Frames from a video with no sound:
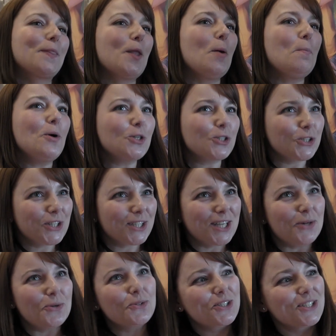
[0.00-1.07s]
No może się
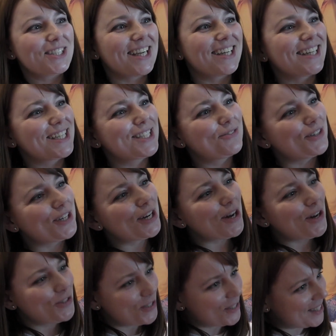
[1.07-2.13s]
nauczyć tak jak
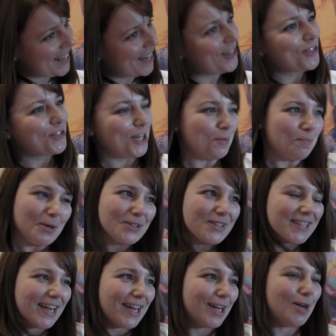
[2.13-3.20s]
swojego ojczystego, czyli
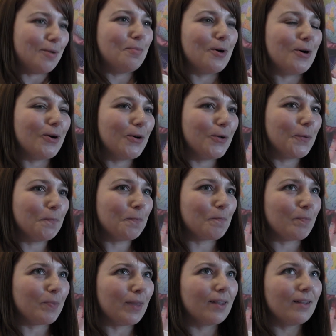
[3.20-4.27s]
polskiego, bo mm,
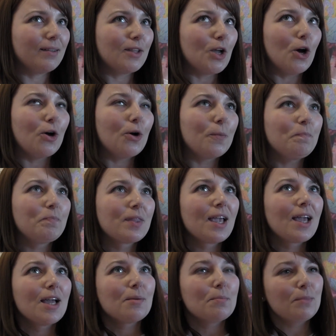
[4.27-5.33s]
no
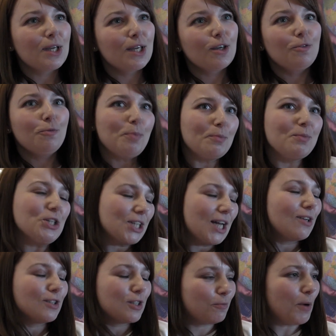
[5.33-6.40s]
my
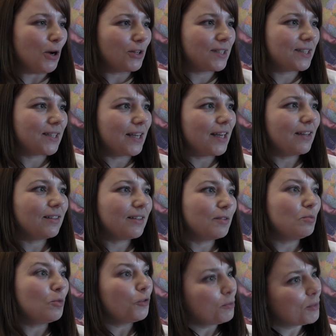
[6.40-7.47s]
mieszkając w Polsce
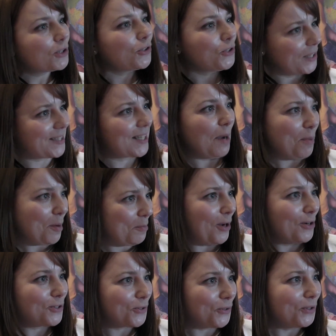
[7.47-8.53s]
y, mówimy do dziecka po
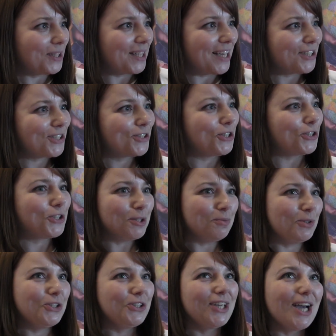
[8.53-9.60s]
polsku i też
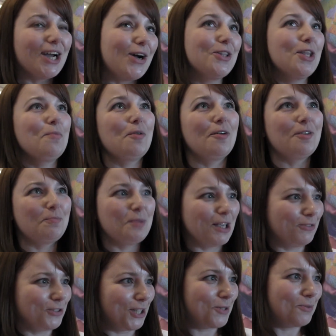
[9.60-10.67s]
cieszymy się jak ono powie
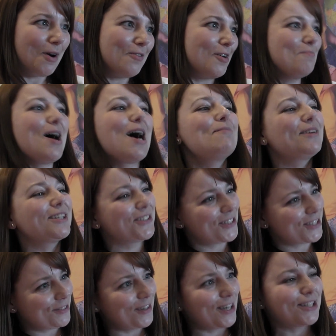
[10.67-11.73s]
pierwsze słowo mama to
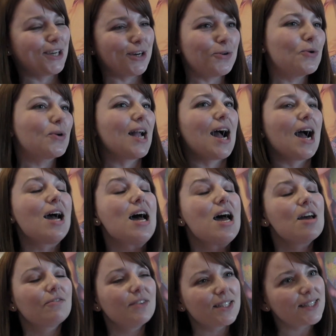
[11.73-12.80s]
jest wielkie hura.
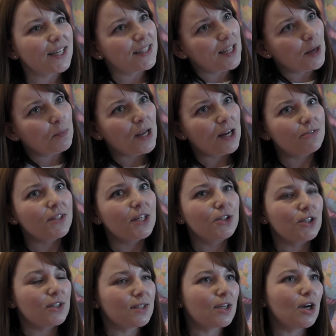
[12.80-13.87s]
Więc tak naprawdę
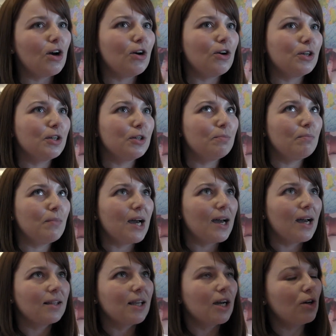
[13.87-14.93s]
dziecko y,
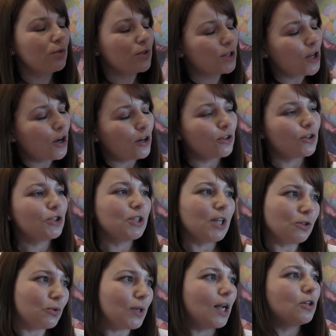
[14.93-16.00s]
ma taką zdolność
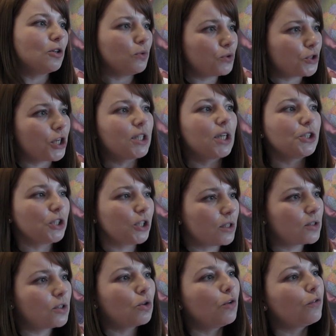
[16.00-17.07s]
naturalną uczenia się
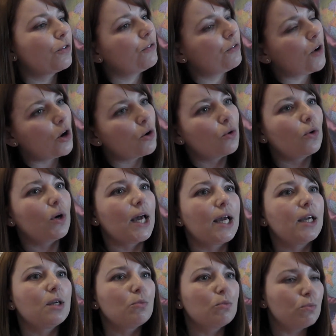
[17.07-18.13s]
języków w ogóle
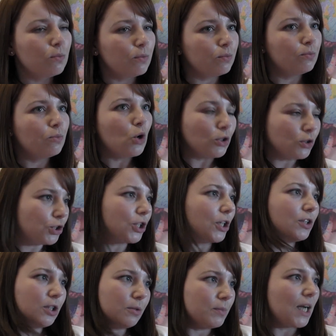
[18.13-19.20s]
i młodsze
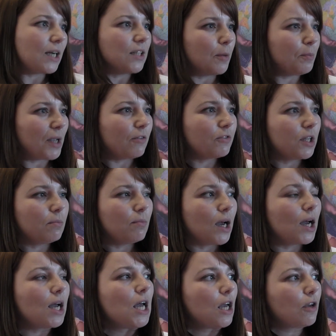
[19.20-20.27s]
tym tak naprawdę
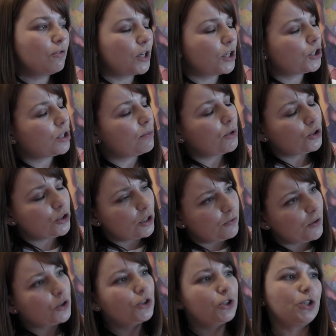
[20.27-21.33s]
ma większe
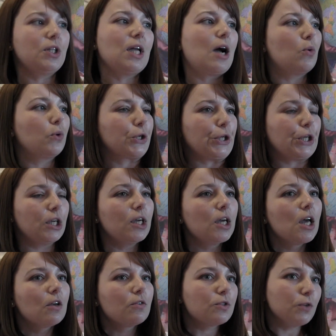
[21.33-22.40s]
możliwości nauki.
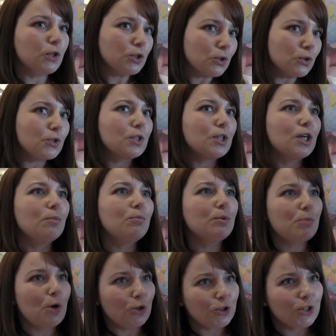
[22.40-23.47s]
W związku z tym
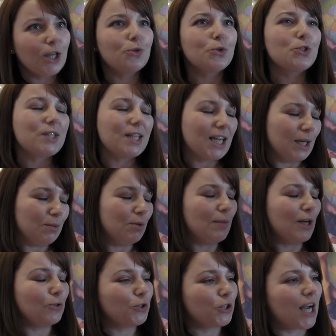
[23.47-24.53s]
można już z takimi
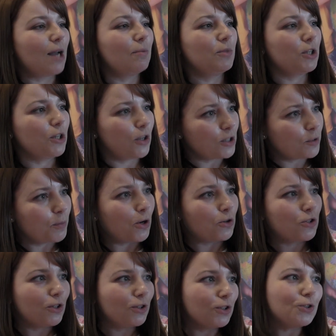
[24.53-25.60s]
maluszkami rozpocząć.